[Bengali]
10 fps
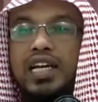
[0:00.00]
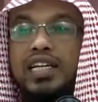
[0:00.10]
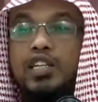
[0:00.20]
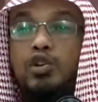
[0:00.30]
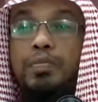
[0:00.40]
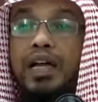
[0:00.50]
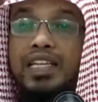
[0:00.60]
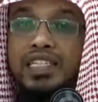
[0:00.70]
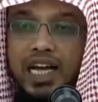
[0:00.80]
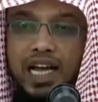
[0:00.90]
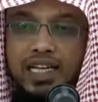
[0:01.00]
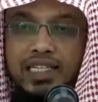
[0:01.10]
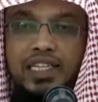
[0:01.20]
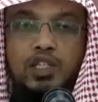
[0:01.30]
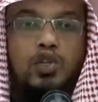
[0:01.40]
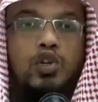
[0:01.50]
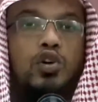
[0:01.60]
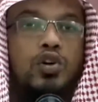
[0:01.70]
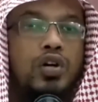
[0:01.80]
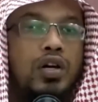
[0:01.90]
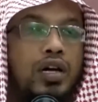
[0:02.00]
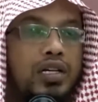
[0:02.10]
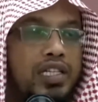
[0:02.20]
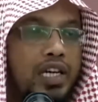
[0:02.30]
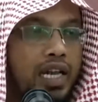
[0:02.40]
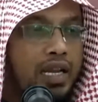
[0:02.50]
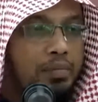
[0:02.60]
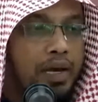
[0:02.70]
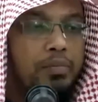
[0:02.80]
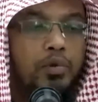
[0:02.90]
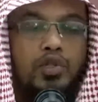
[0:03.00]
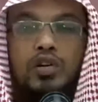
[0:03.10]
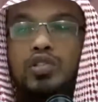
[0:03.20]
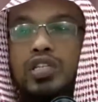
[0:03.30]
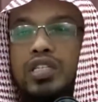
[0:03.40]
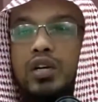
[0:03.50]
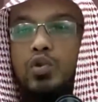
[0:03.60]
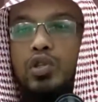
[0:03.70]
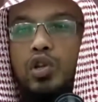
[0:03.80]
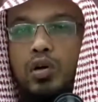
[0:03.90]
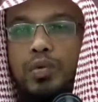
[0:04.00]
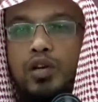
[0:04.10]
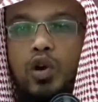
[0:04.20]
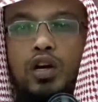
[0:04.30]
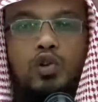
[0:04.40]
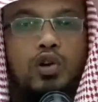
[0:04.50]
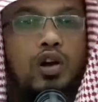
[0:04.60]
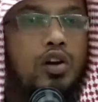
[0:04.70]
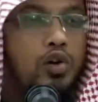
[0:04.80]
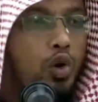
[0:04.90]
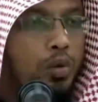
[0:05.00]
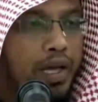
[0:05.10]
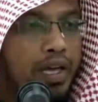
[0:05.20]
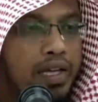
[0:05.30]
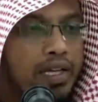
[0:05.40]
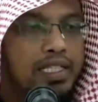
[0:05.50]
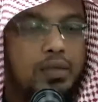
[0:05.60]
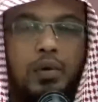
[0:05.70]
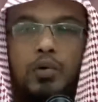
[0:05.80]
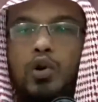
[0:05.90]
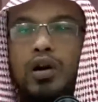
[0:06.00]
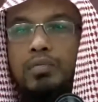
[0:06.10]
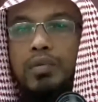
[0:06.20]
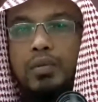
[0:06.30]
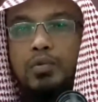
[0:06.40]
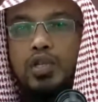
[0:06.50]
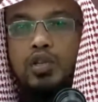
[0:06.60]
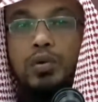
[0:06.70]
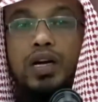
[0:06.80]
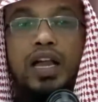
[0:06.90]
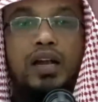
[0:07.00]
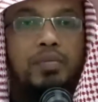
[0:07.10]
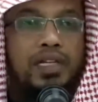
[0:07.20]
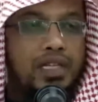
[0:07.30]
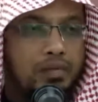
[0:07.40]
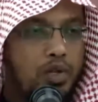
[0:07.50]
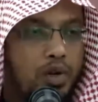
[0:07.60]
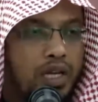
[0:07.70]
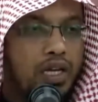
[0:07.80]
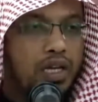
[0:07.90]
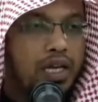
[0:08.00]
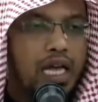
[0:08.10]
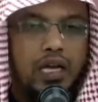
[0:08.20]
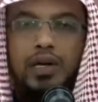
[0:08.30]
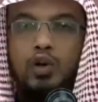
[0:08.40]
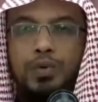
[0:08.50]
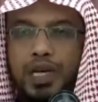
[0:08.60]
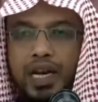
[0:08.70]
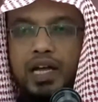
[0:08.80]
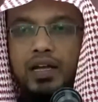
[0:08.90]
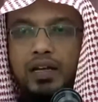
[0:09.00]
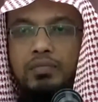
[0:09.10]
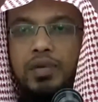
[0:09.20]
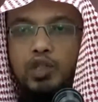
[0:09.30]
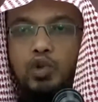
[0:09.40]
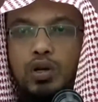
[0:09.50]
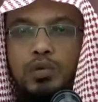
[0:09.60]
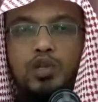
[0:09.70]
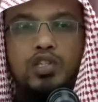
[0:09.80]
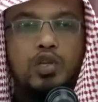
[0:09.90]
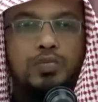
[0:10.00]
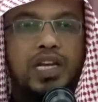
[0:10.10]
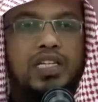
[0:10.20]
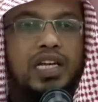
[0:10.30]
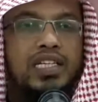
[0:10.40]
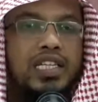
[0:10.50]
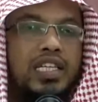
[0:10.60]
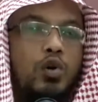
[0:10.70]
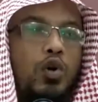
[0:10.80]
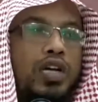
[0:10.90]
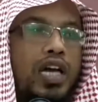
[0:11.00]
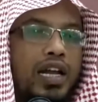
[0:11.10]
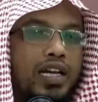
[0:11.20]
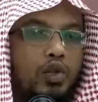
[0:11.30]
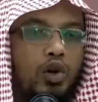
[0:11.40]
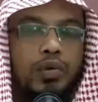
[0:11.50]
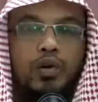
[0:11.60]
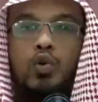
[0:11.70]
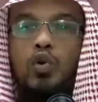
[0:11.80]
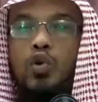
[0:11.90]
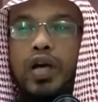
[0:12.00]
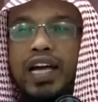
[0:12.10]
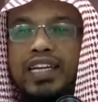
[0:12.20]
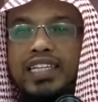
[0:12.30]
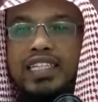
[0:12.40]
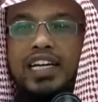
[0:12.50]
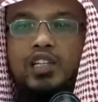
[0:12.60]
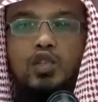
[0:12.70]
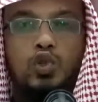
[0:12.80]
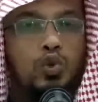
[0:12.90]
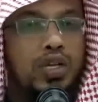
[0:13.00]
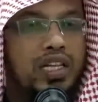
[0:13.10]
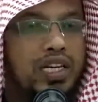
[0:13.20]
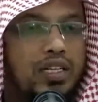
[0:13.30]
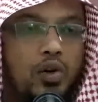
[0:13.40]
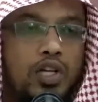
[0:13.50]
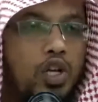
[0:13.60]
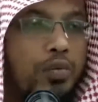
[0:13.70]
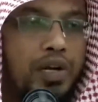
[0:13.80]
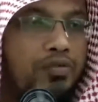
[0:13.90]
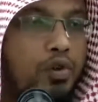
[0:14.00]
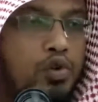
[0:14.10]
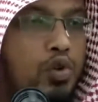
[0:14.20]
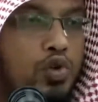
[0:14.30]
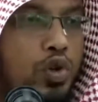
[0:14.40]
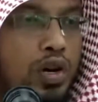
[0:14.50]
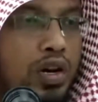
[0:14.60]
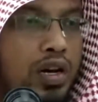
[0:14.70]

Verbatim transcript: জায়গায় যেন পানি যায় সেজন্য সেখানে পানি পৌঁছানোর চেষ্টা করতে হবে ডলার দরকার হলে ডলবে যে বাবুক ওখানে পানি পৌঁছাইতে হবে কানের প্যাঁচের ভিতরে একেবারে গভীরে না প্যাঁচগুলোর ভিতরে যেন পানি যায় সেদিকগুলো খেয়াল রাখতে হবে কোনো একটি জায়গা যদি শুকনা থাকে তাহলে কি হবে না ফরজ গোসল